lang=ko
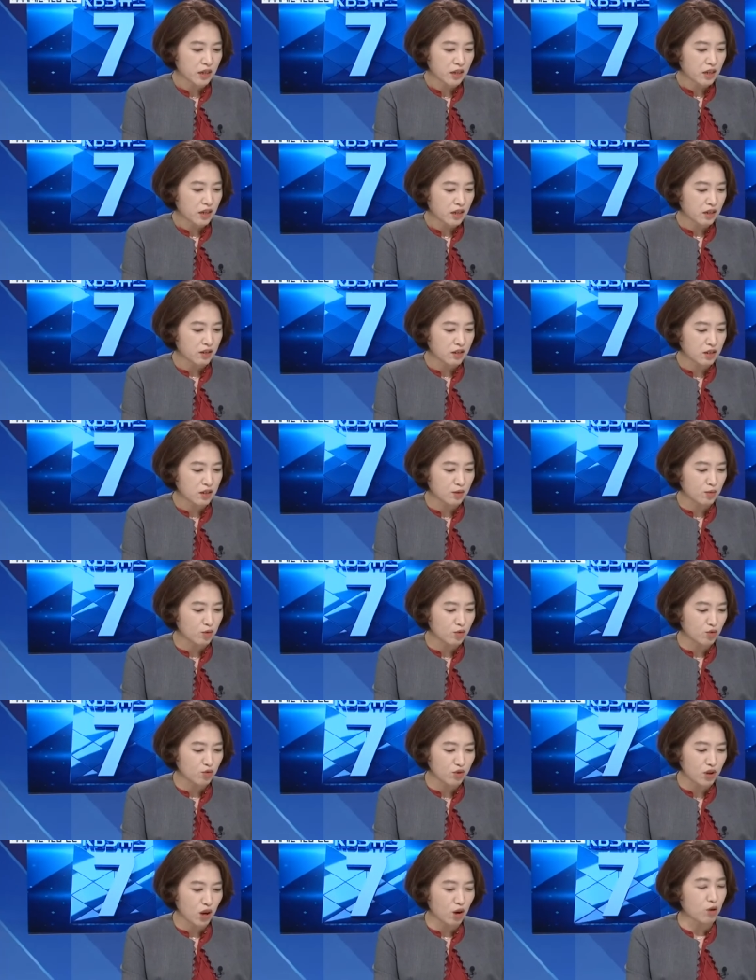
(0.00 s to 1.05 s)
그러니까 지금은
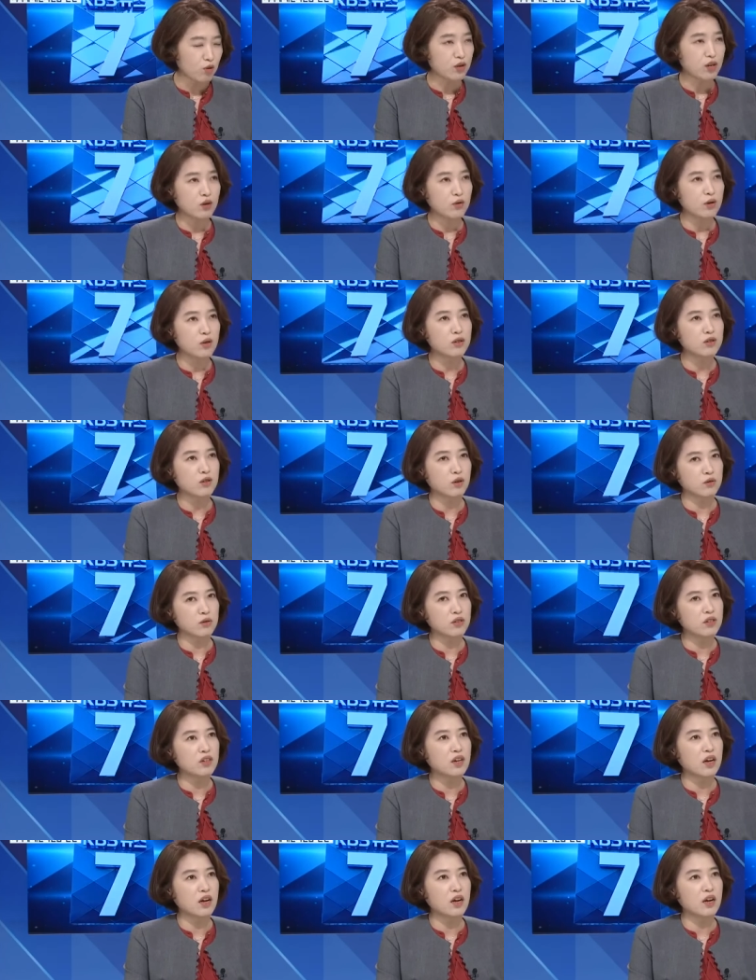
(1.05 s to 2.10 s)
누가
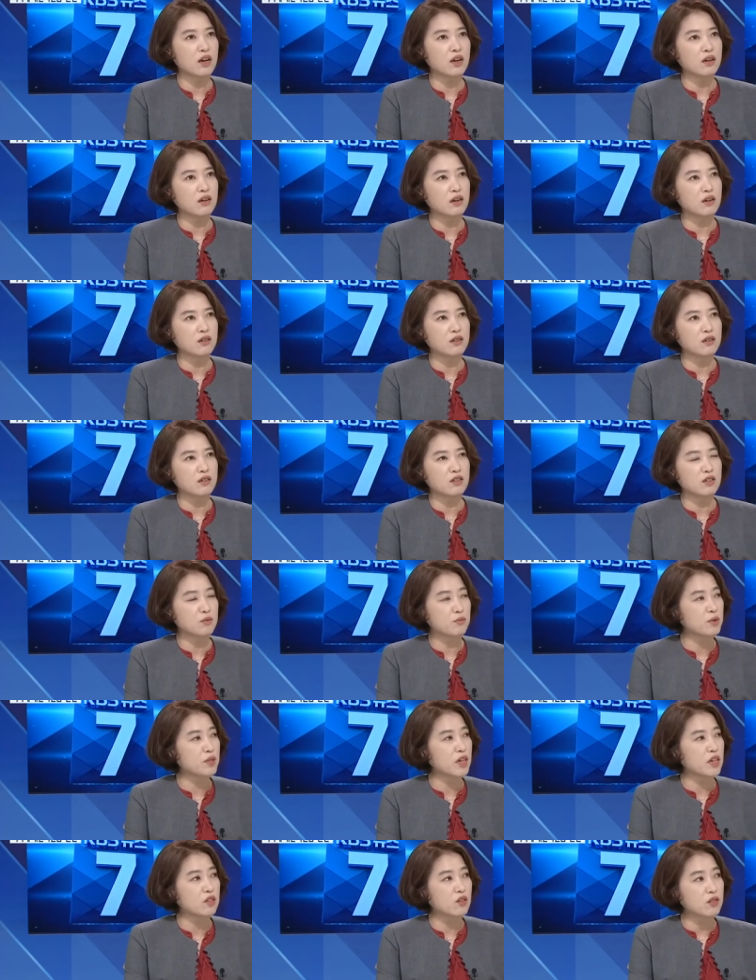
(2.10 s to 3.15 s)
어려워졌는가를
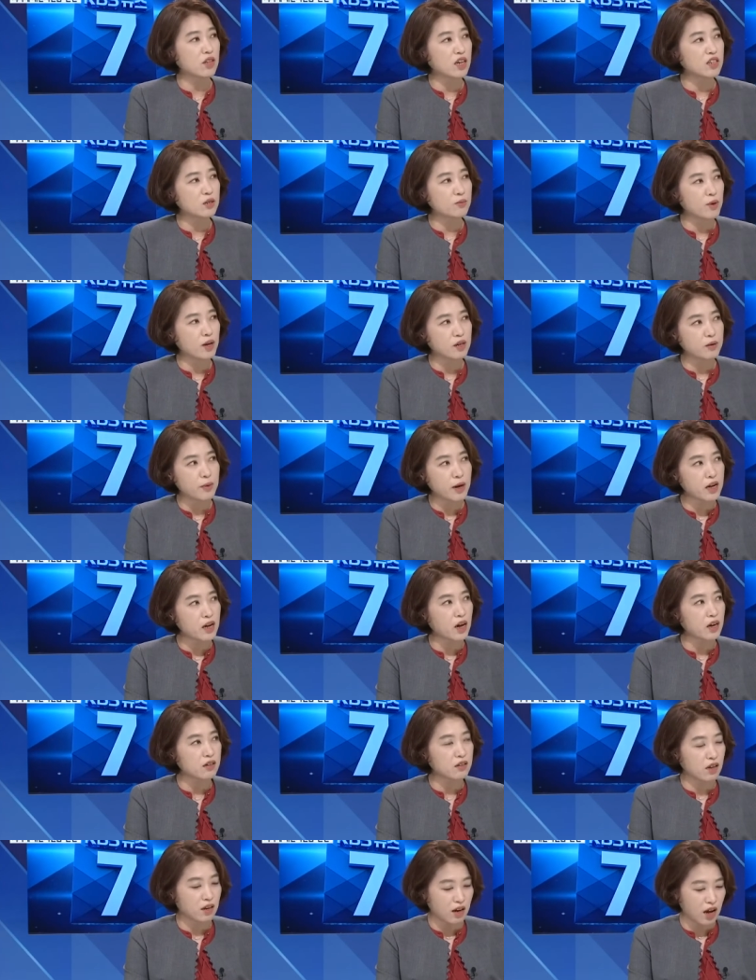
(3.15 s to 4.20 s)
증빙해서 따질 만큼
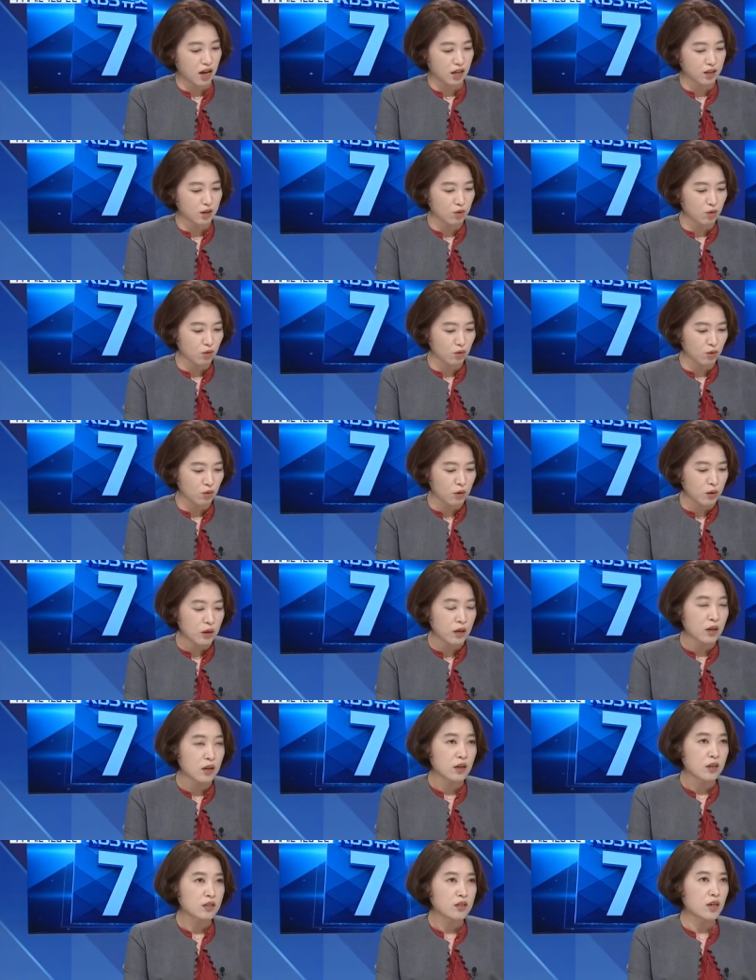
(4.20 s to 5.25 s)
한가할 때가 아니고
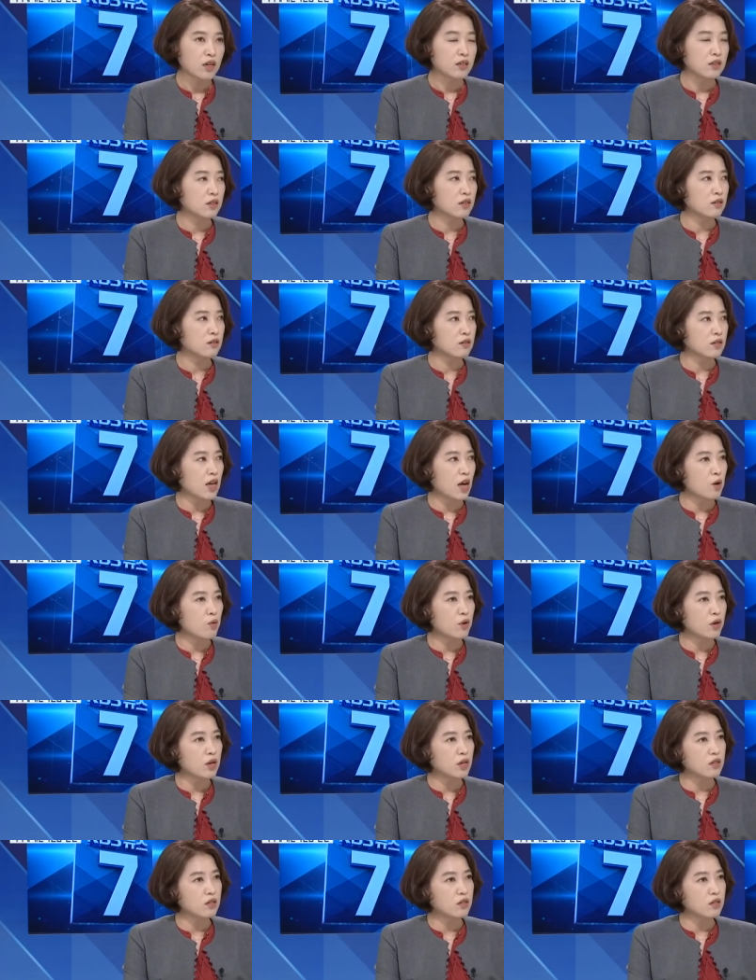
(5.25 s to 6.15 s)
음. 사실 사월에